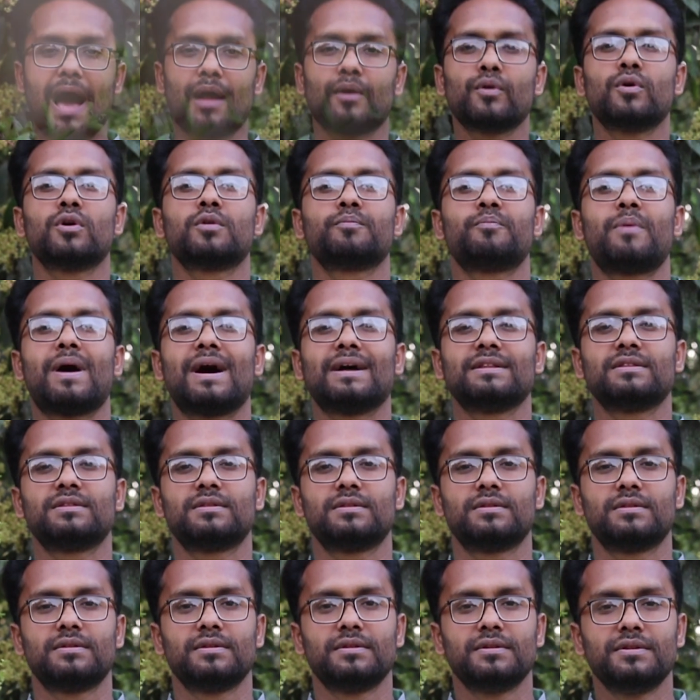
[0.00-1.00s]
আলোর ফাঁদ
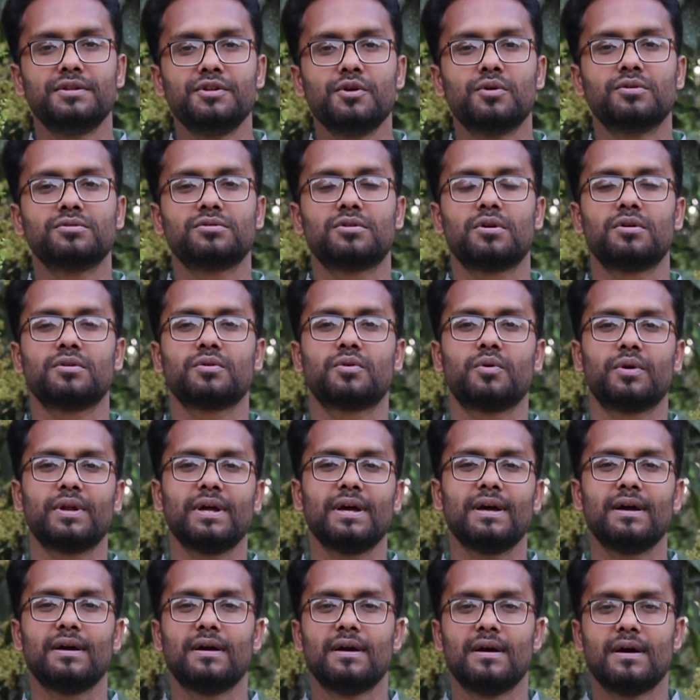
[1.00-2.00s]
নিয়ন্ত্রণ করে
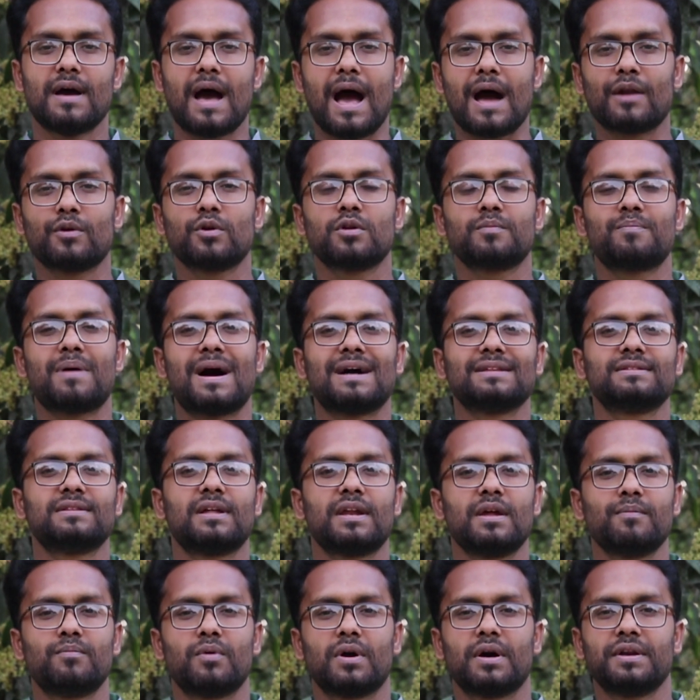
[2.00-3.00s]
আলোর ফাঁদ
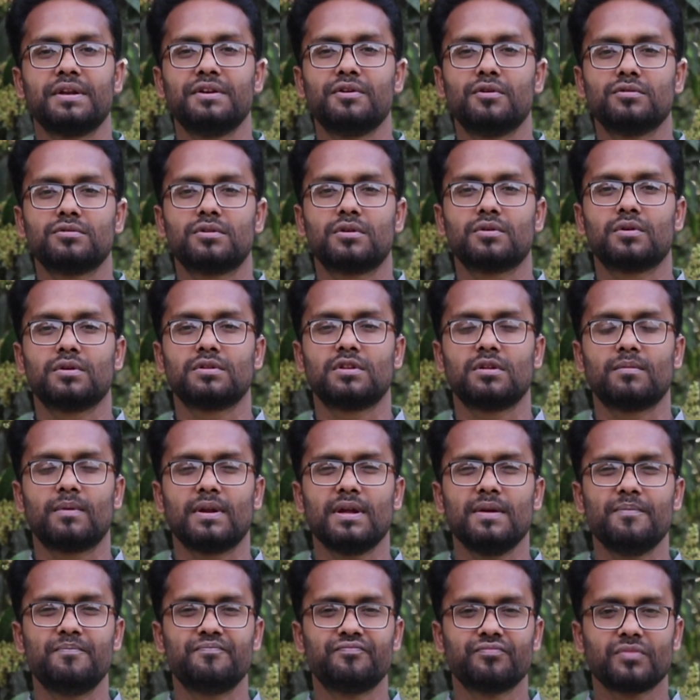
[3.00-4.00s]
দ্বারা এই পোকাটি নিয়ন্ত্রণ করতে
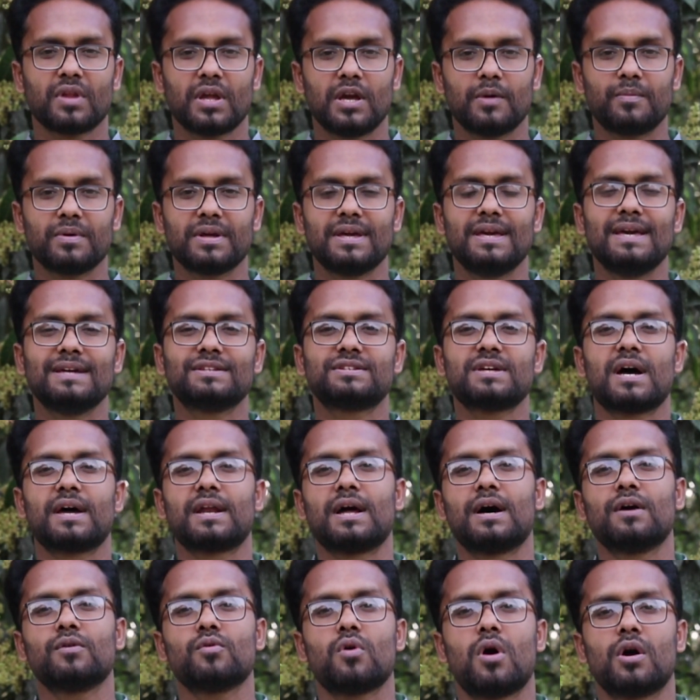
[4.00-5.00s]
পারি এবং
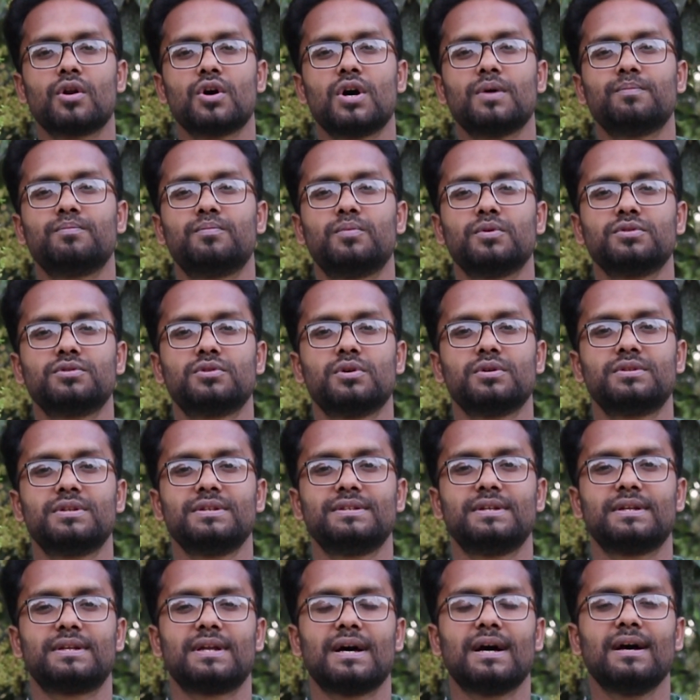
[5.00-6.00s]
এছাড়া ঘরোয়া পদ্ধতি
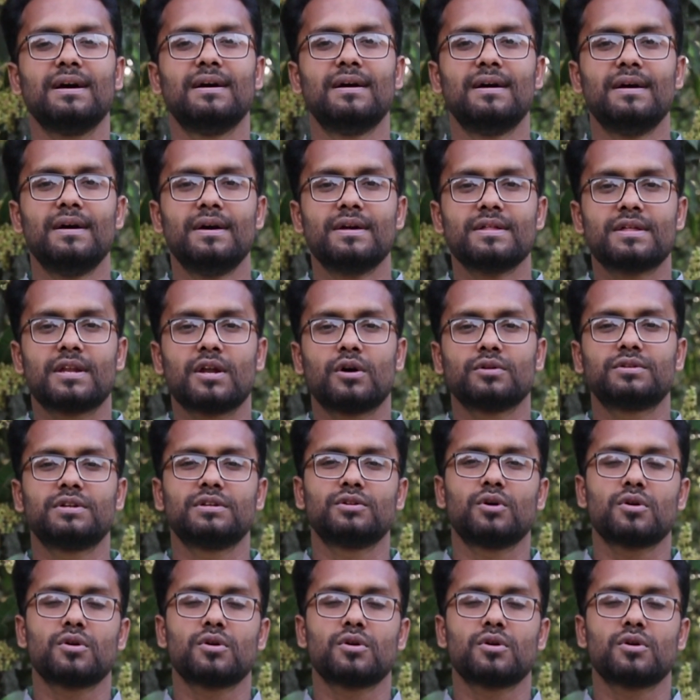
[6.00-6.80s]
যেটা সেটা হচ্ছে